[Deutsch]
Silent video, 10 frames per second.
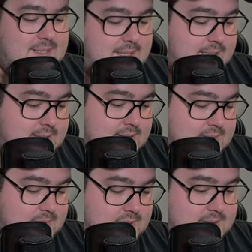geht es
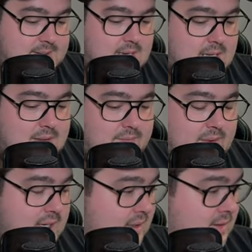mit Scarlet and
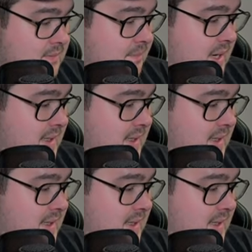Violet Base